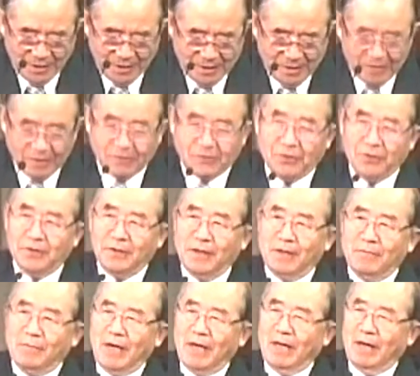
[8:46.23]
이 들어라
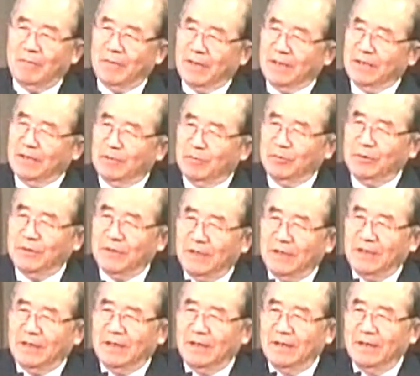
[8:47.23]
말 아마
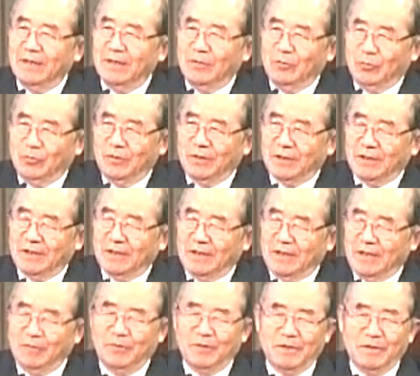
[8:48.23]
여러분들이 그
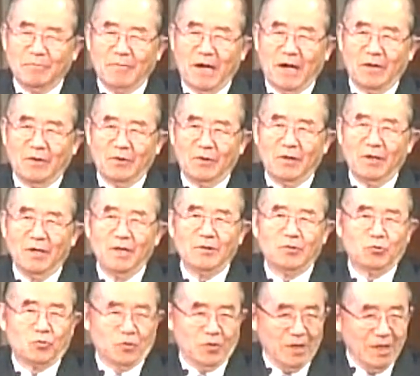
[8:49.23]
히브리 말로
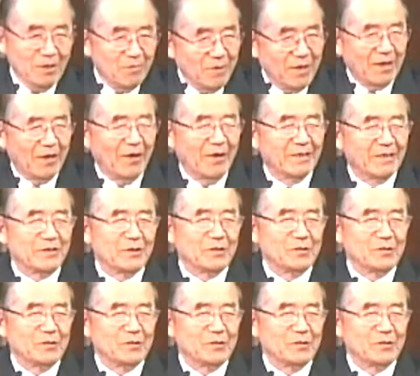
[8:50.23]
쉐마라고 하죠.